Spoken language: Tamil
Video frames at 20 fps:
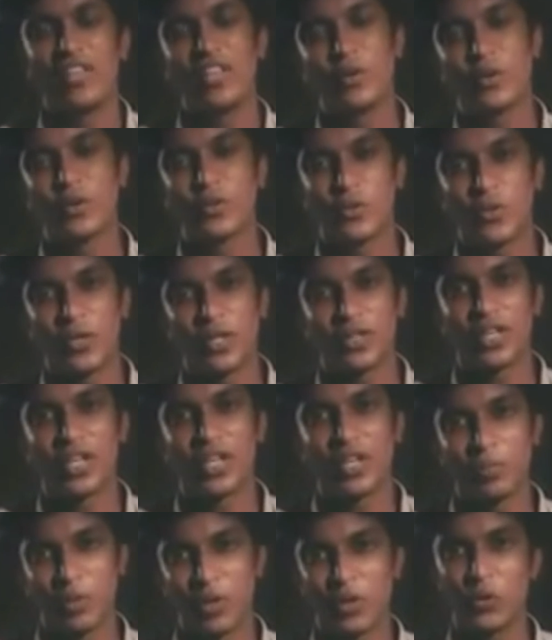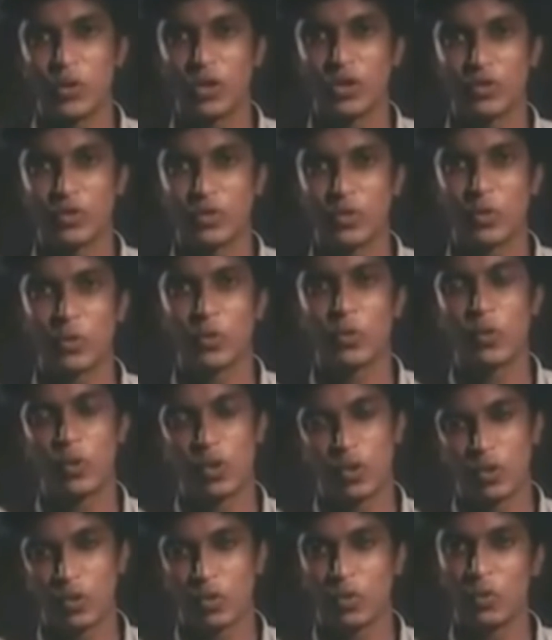கல்வி தான் ஒருத்தனோட திறமையை வளர்க்கணும்
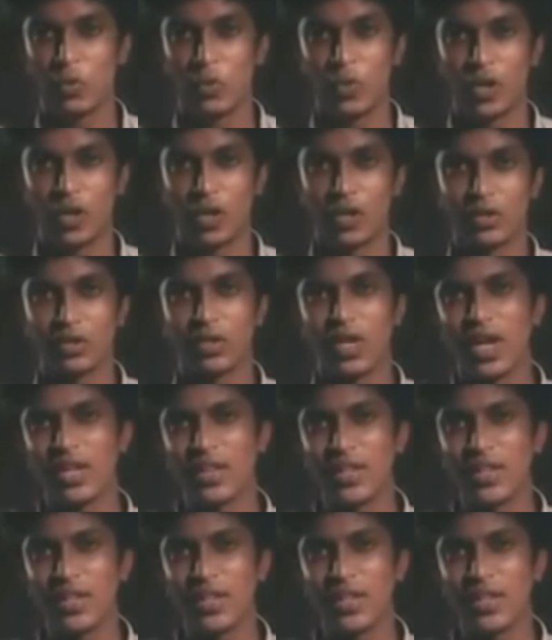குருகுலம்னு ஒன்று உருவாக்கணும்